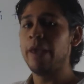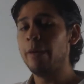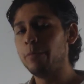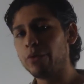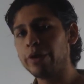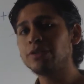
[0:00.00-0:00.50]

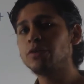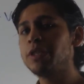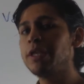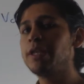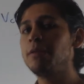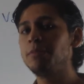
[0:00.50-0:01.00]
Por eso
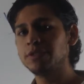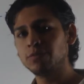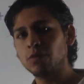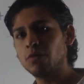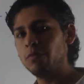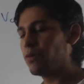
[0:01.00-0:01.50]
tiene el
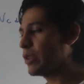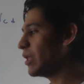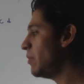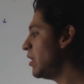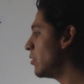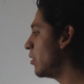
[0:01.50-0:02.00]
mismo
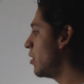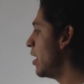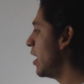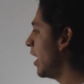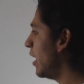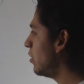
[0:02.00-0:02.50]
comportamiento.
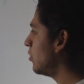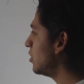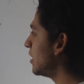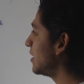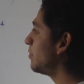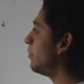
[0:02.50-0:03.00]

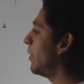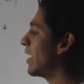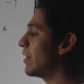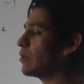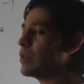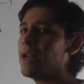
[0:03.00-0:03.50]
Entonces,
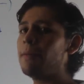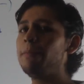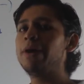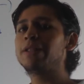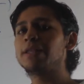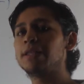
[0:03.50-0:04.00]
para toda la
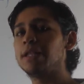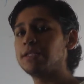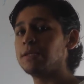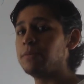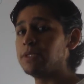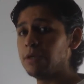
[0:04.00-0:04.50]
parte del
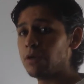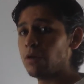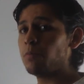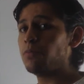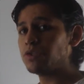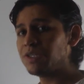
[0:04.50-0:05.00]

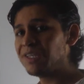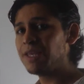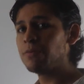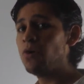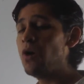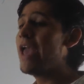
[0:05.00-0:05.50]
semiciclo
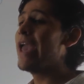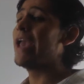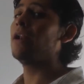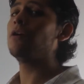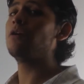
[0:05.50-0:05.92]
positivo, el